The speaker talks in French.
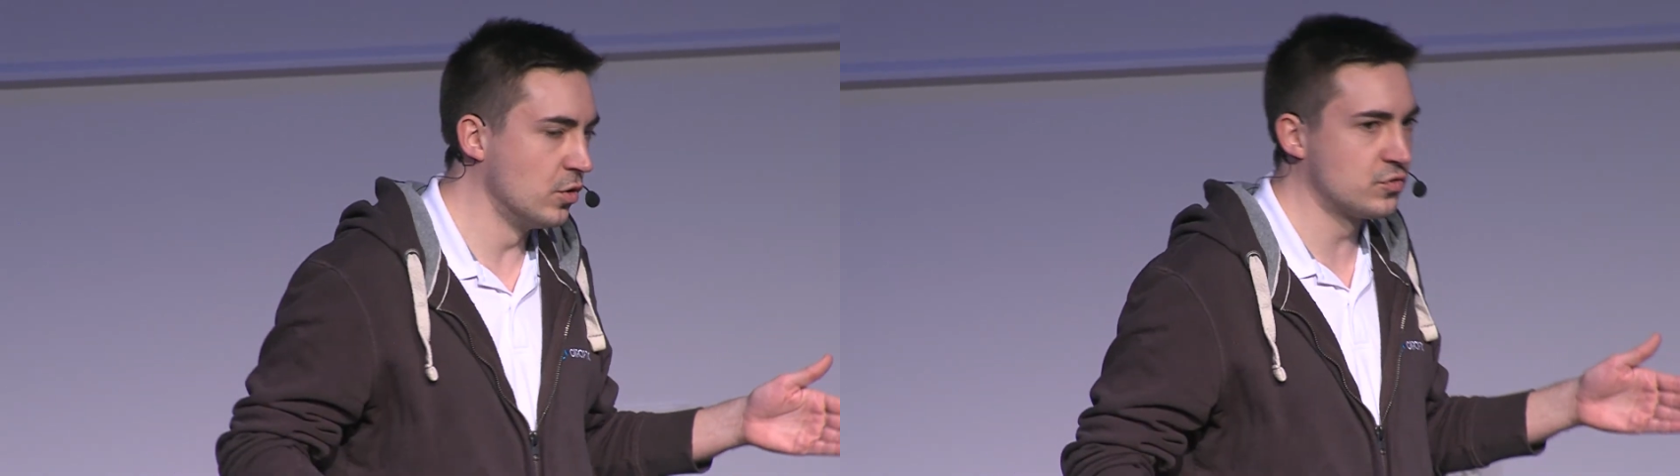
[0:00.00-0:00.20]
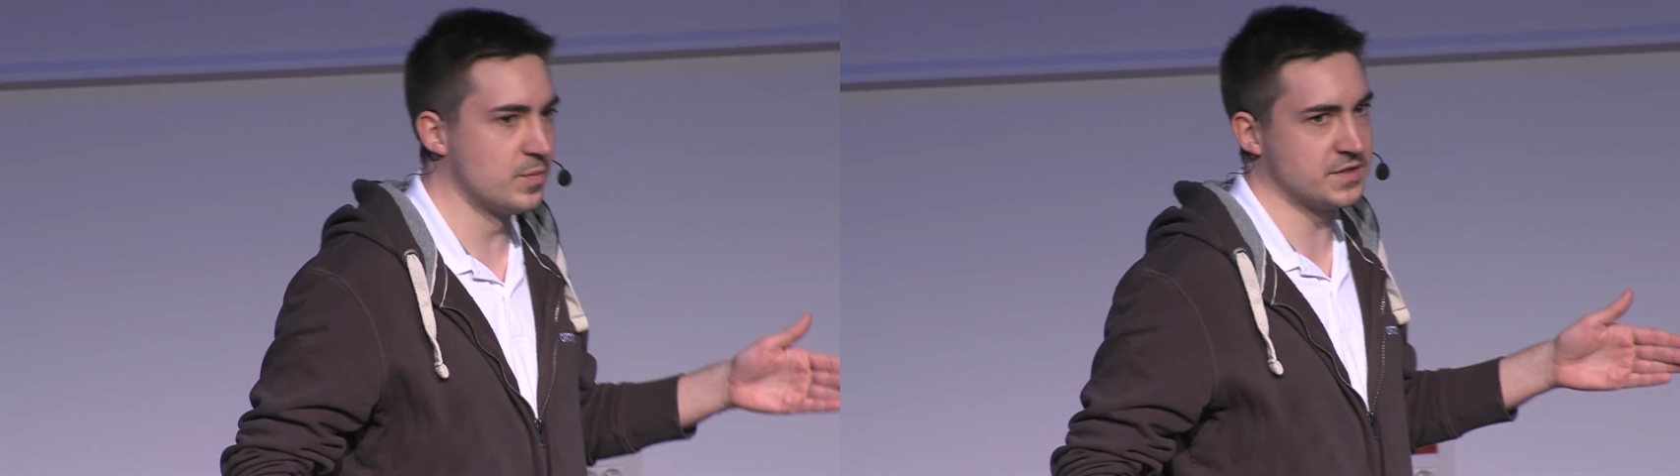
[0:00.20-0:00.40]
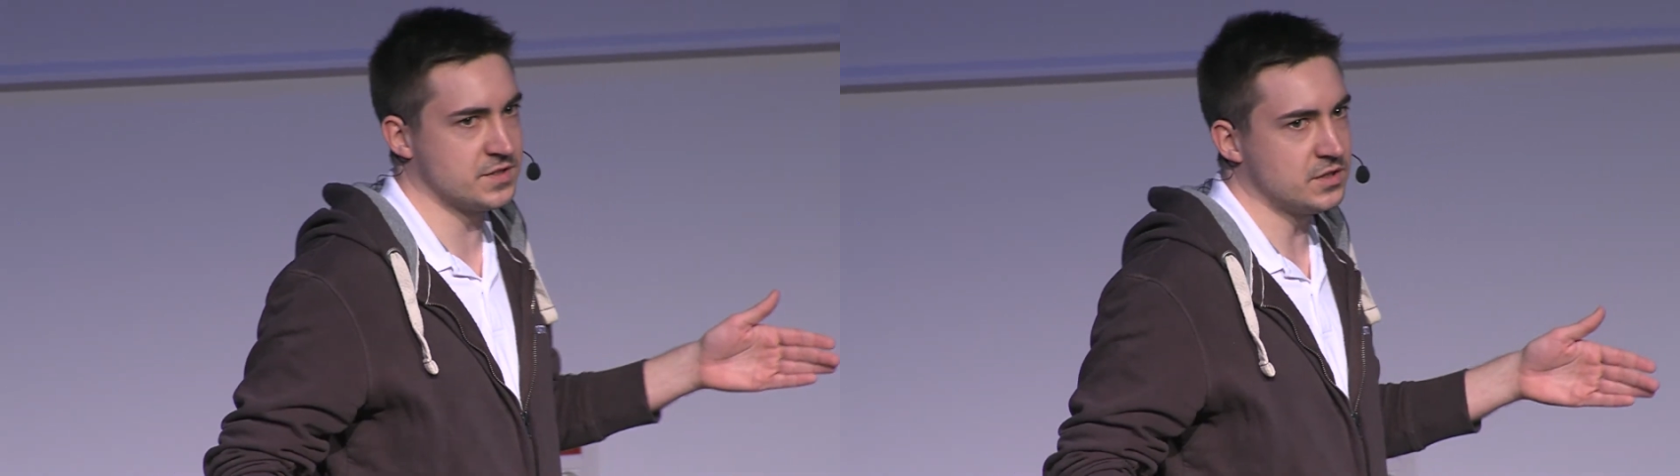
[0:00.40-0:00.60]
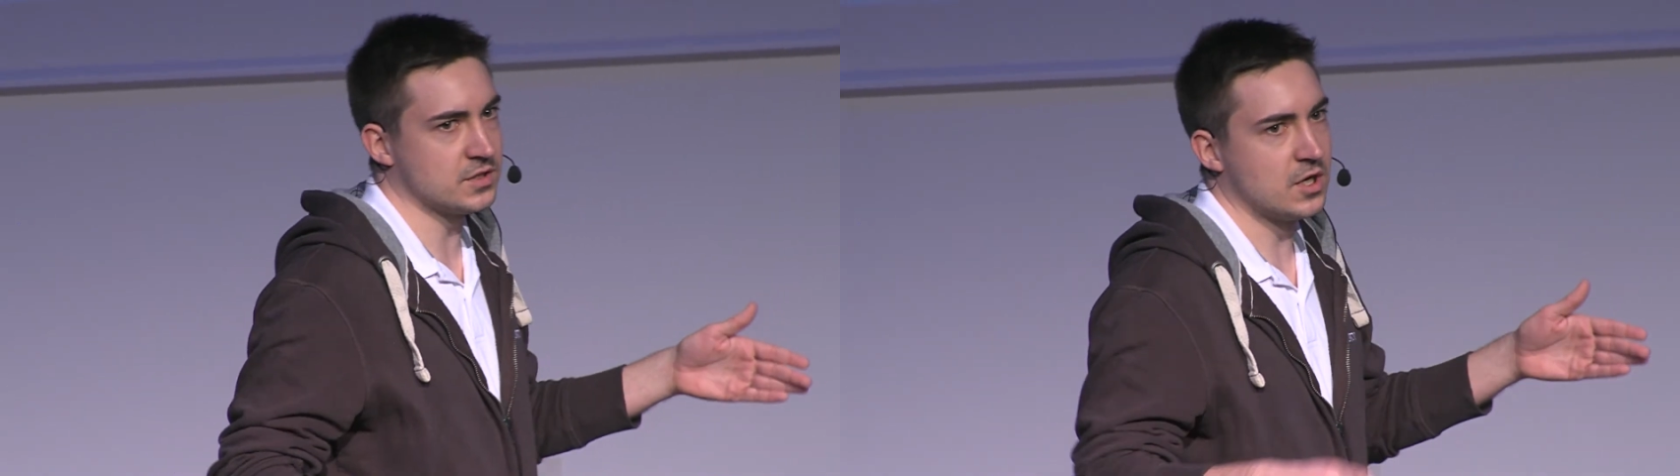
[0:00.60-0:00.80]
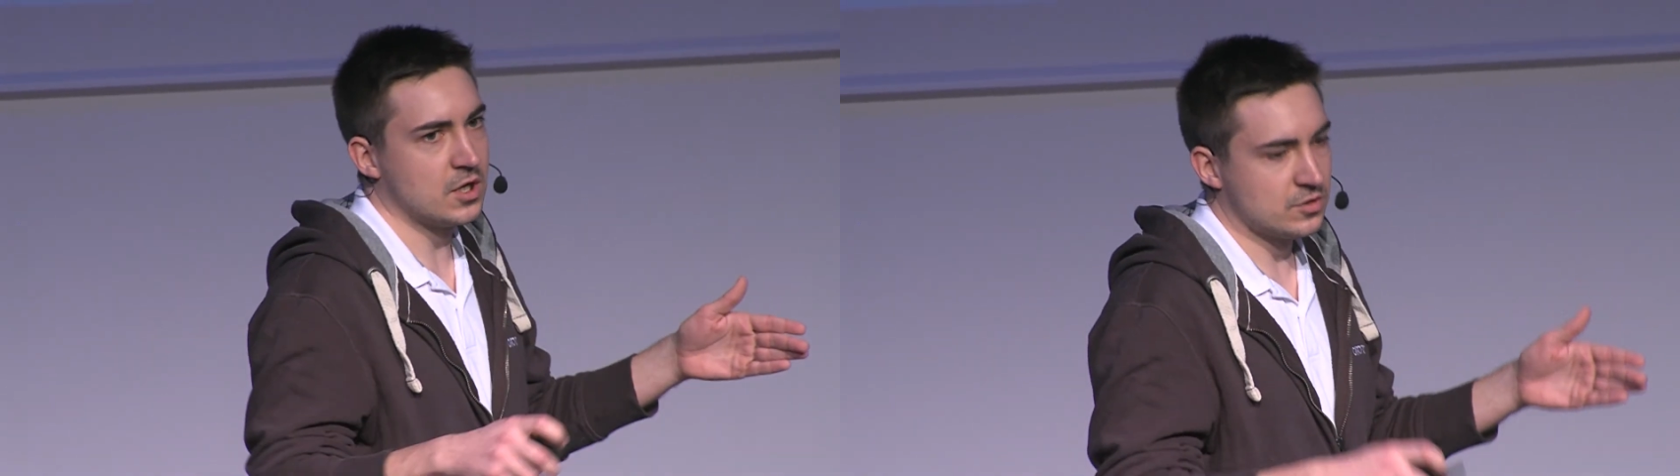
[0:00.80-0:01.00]
automatique
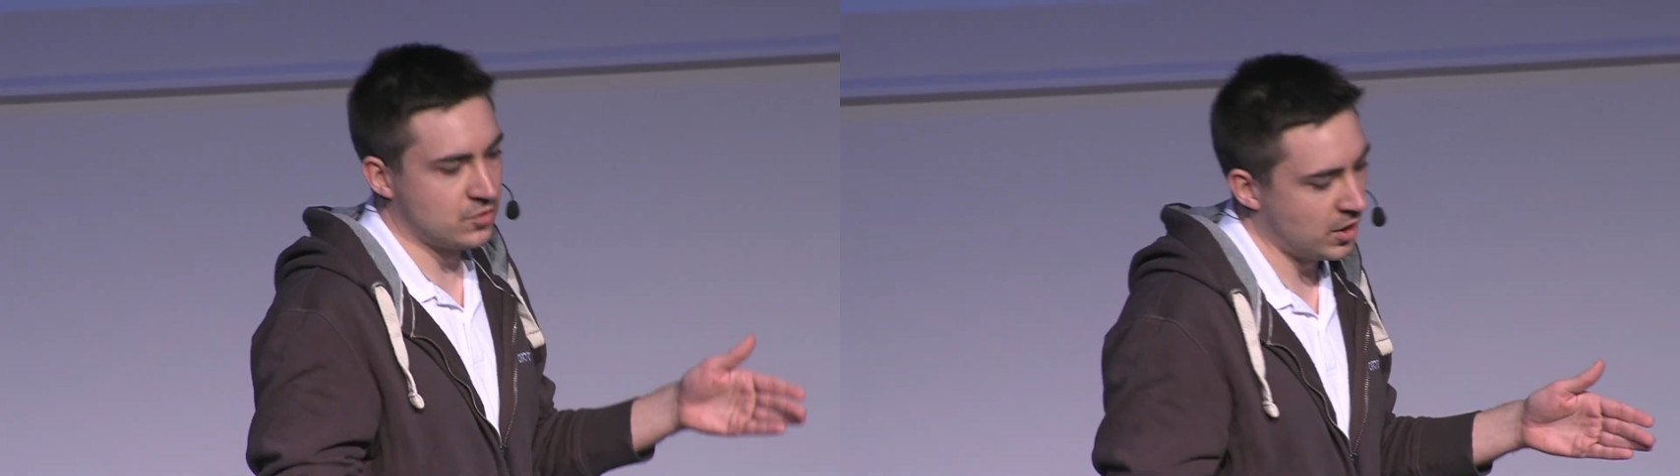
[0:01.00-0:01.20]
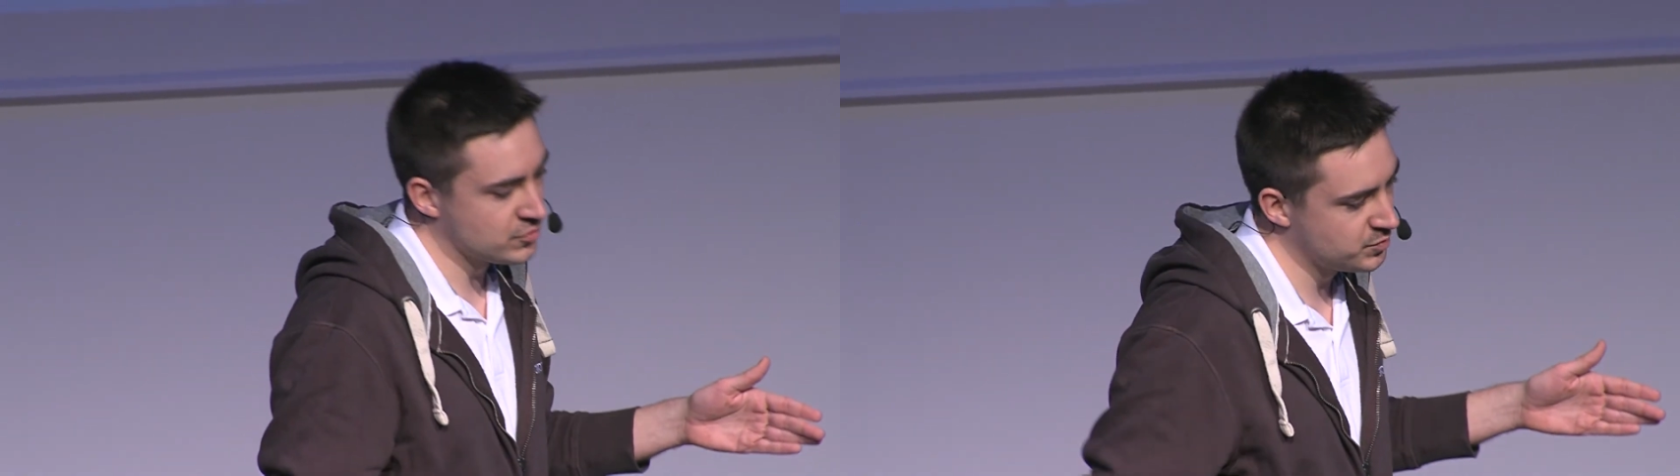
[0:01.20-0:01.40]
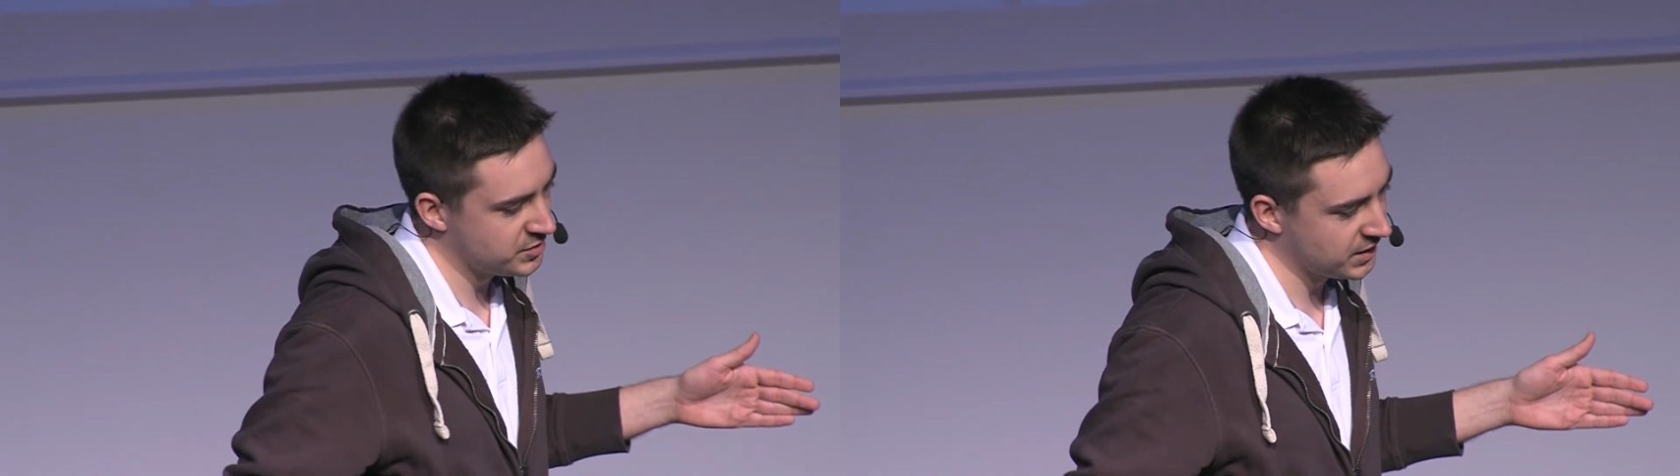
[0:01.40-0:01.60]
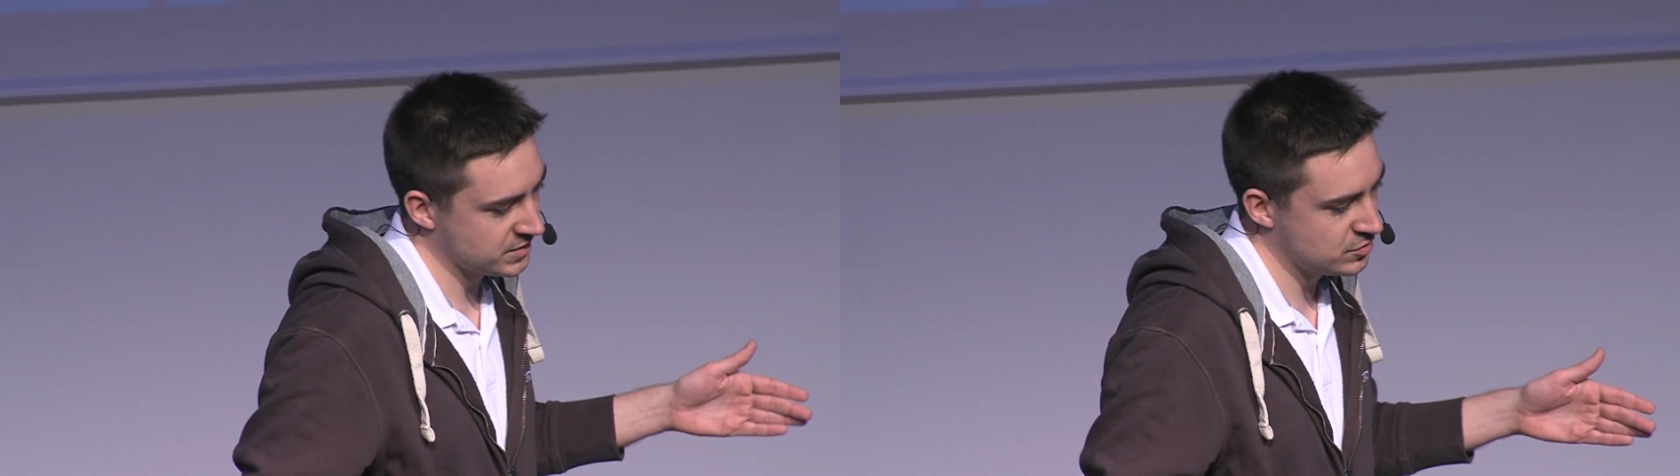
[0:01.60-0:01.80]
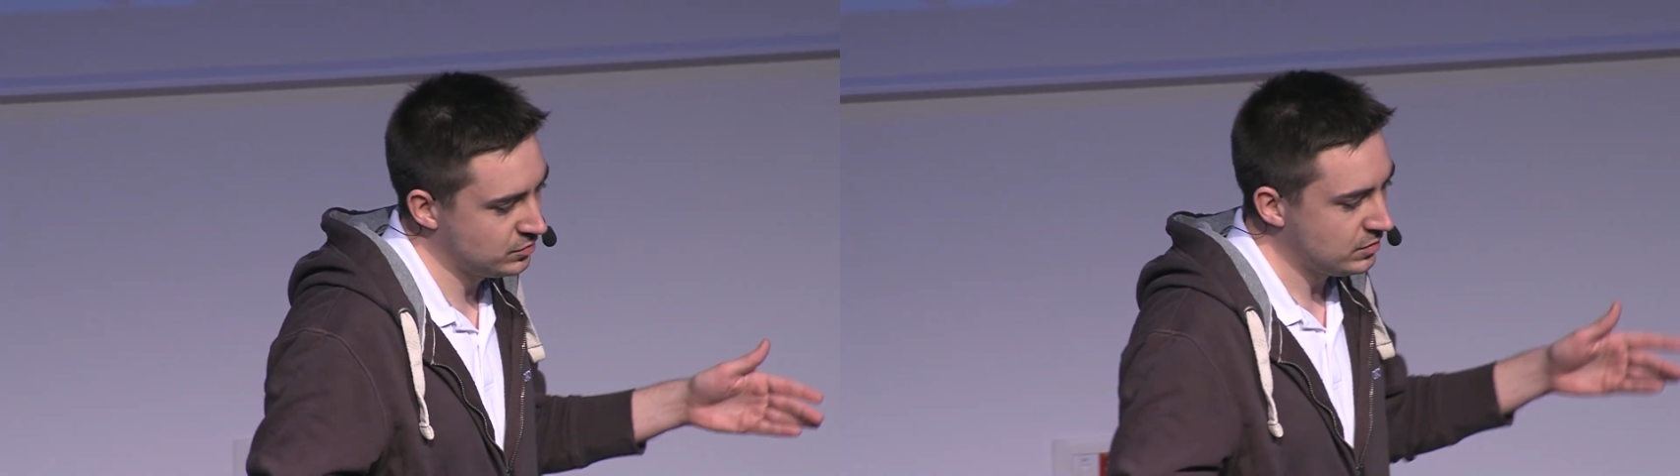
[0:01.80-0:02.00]
dans la
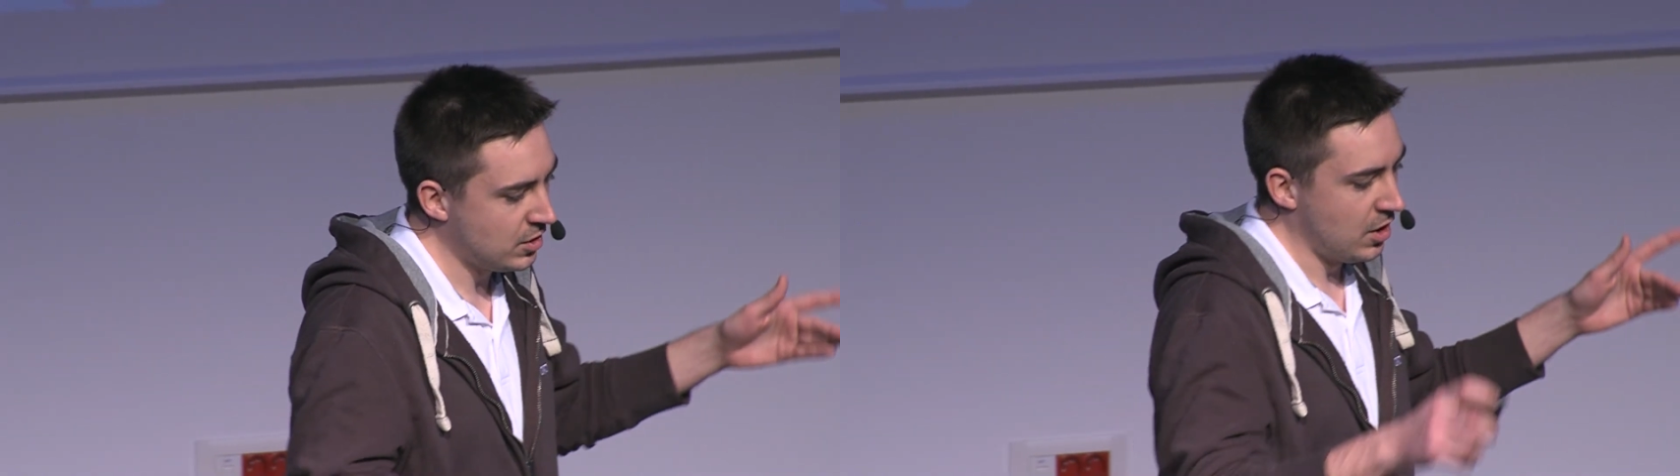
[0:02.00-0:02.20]
duplication